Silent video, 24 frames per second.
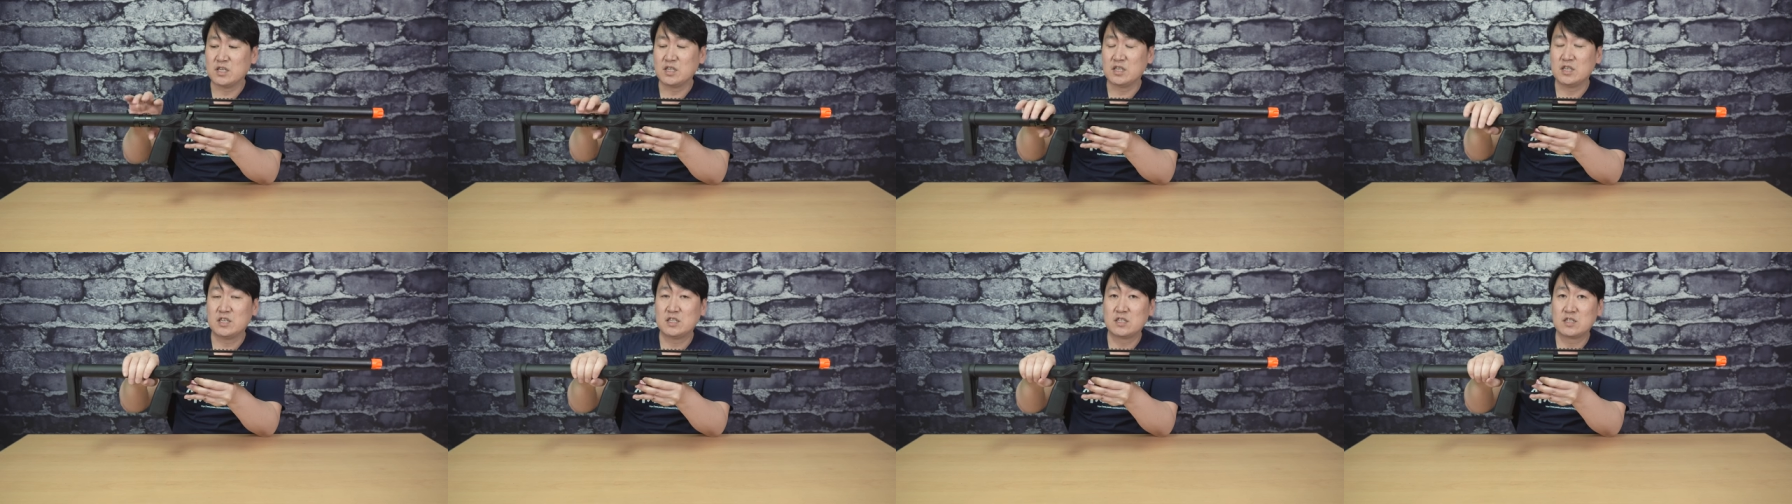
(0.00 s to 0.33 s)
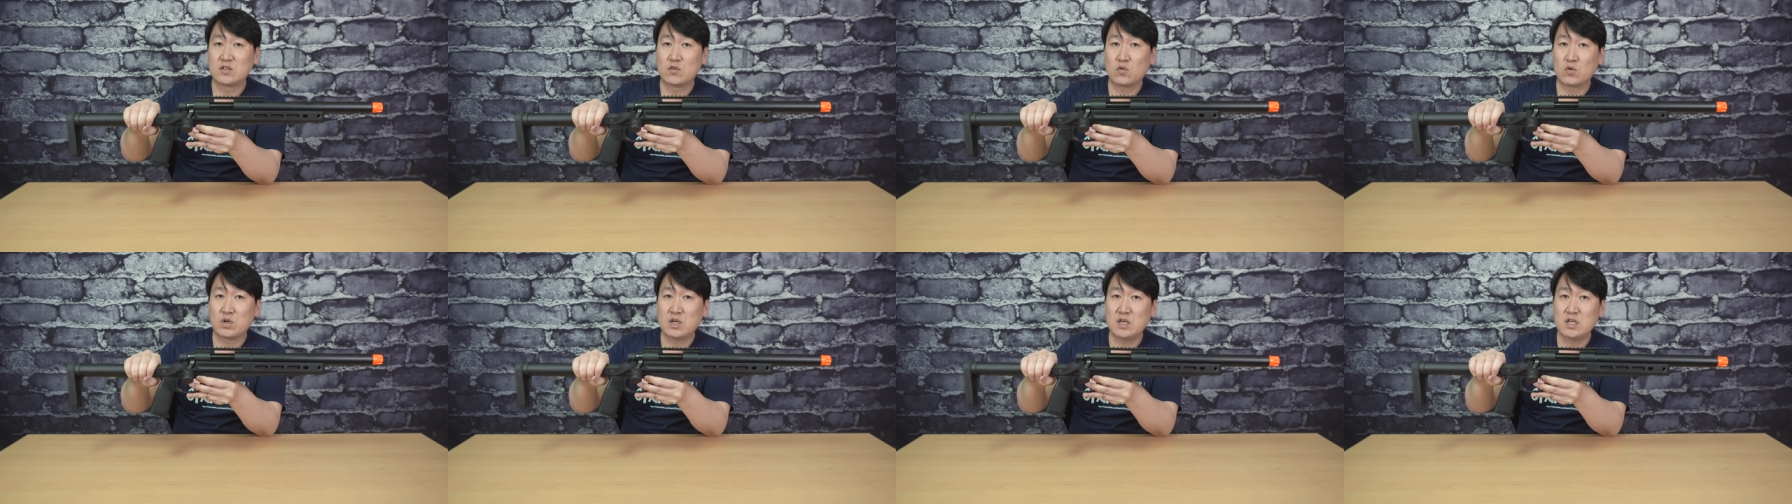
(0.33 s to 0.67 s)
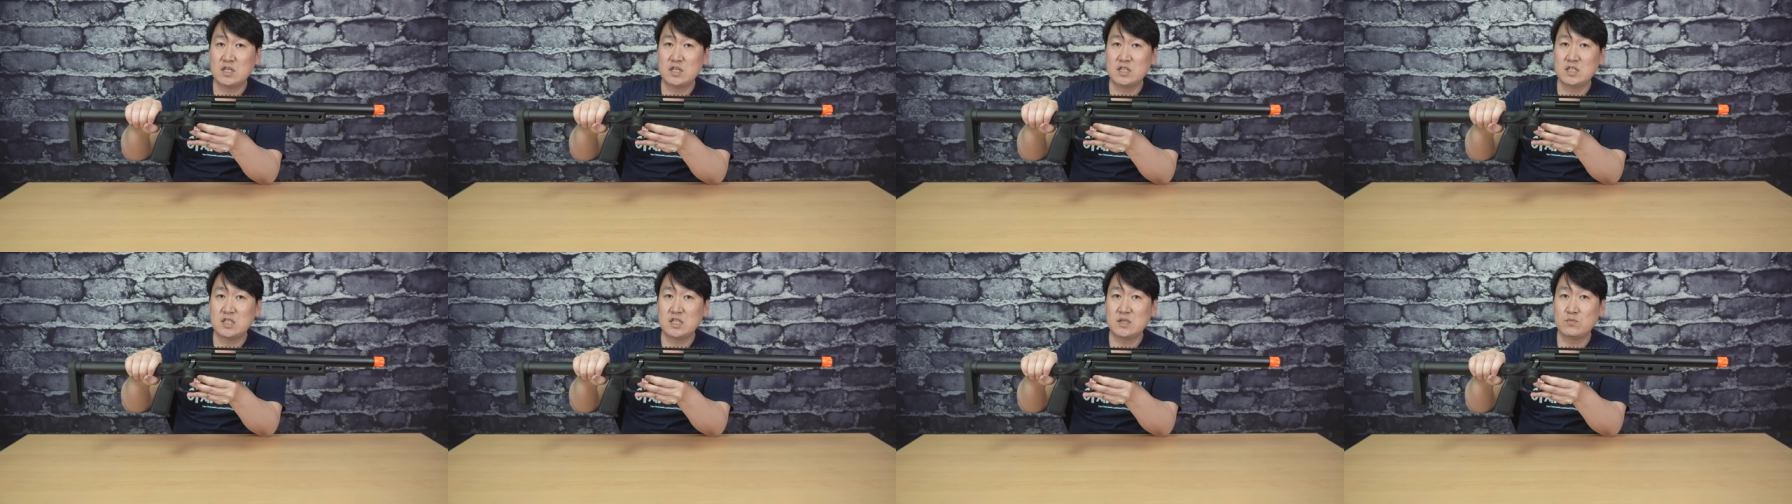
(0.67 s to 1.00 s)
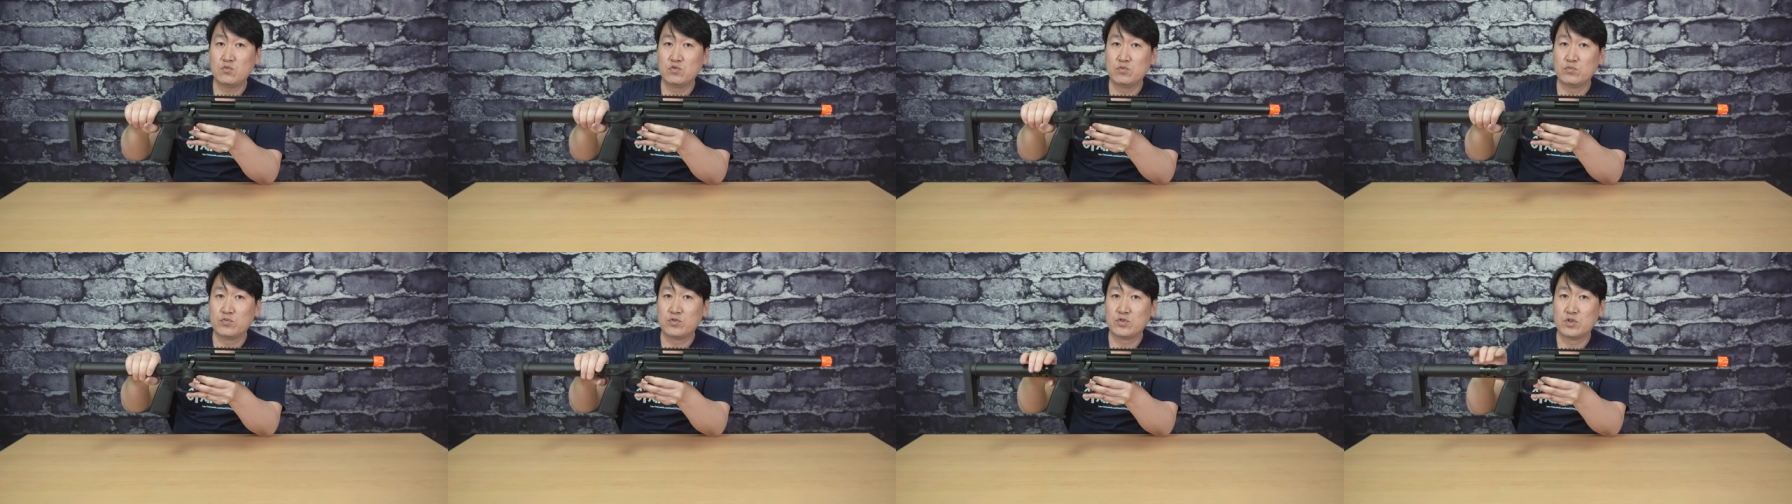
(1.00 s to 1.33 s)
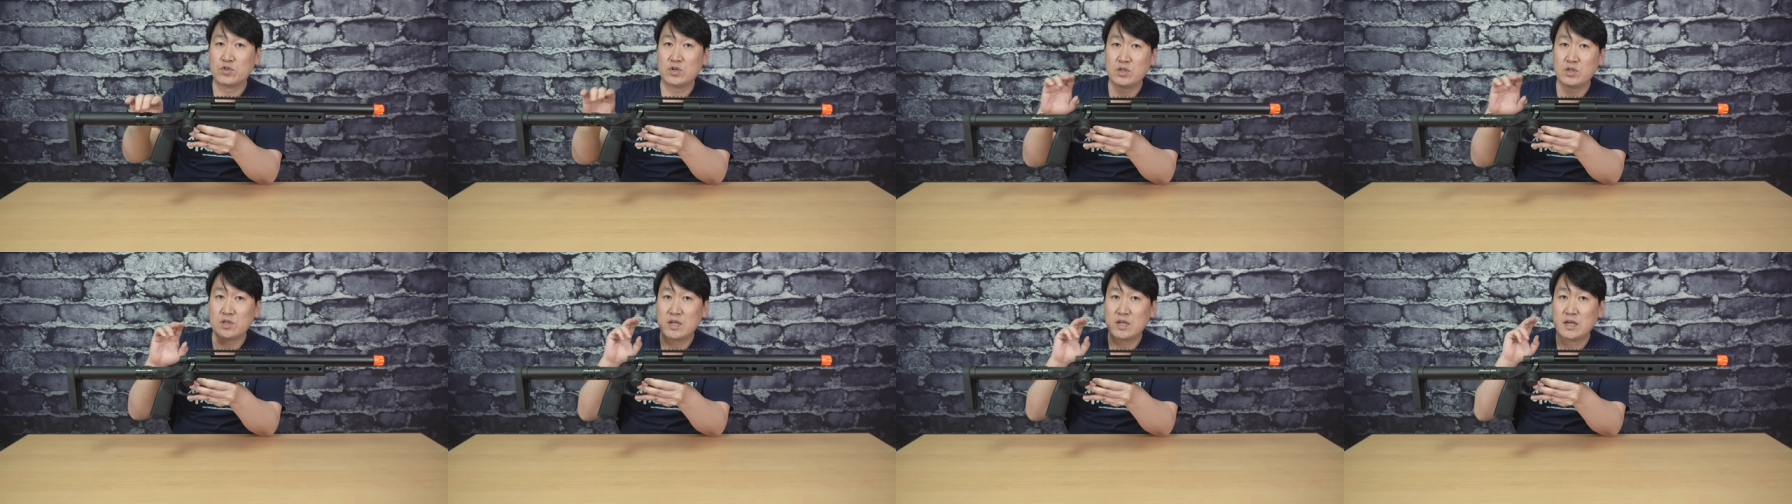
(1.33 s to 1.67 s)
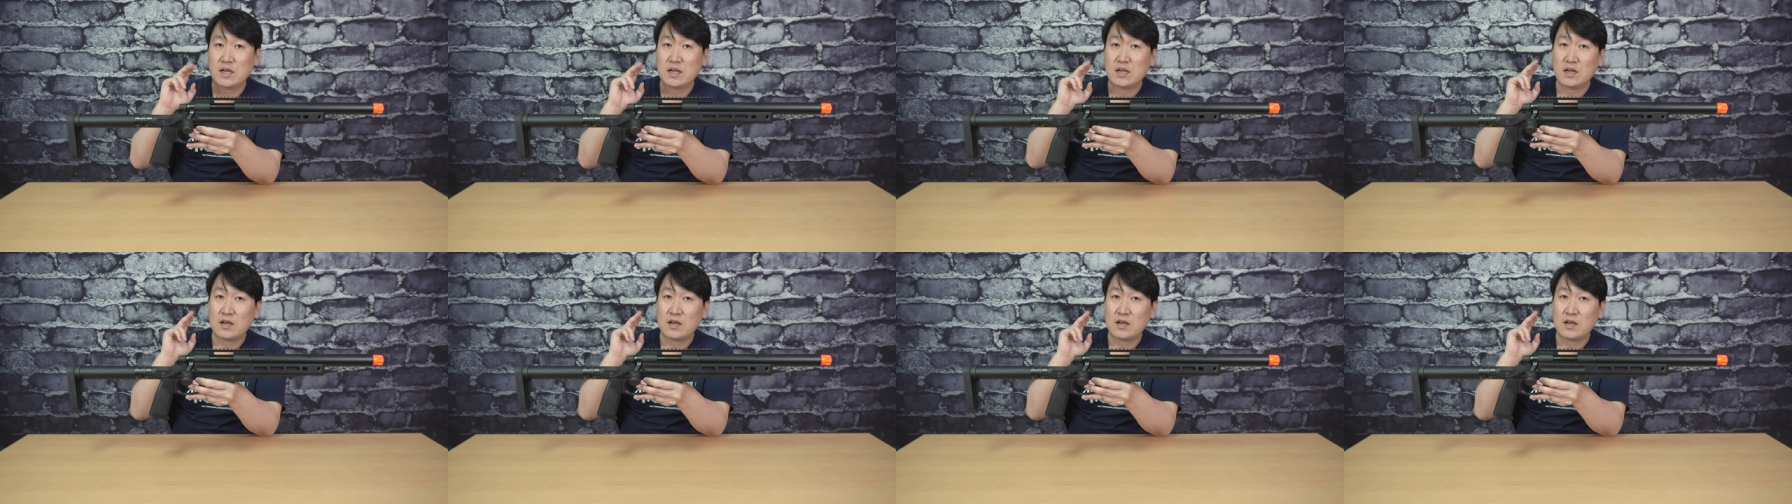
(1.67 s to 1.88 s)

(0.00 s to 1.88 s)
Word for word: 이 스톡 힌지 부분은